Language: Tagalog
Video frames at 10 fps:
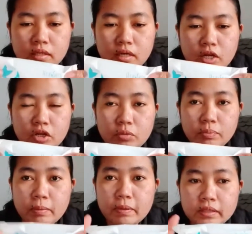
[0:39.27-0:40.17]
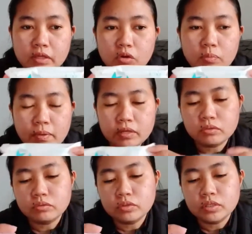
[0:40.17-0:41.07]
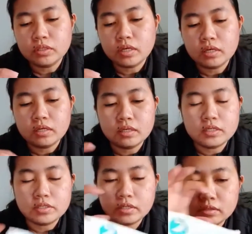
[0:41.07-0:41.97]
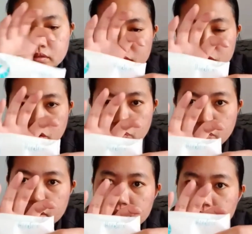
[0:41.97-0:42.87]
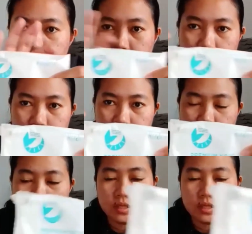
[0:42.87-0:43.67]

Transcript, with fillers: ayun, papakita ko paano ko, uh, ah, isang soap lang siya na ganun.